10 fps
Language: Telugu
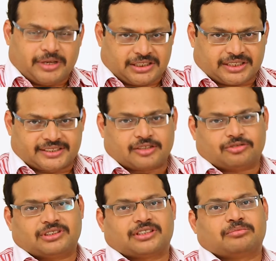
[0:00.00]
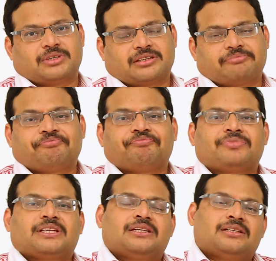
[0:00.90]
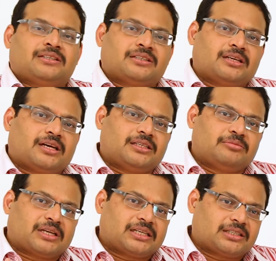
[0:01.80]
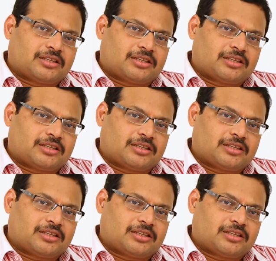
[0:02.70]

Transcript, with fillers: పనిచేస్తూ ఉంటాయి అన్నమాట కానీ మనకి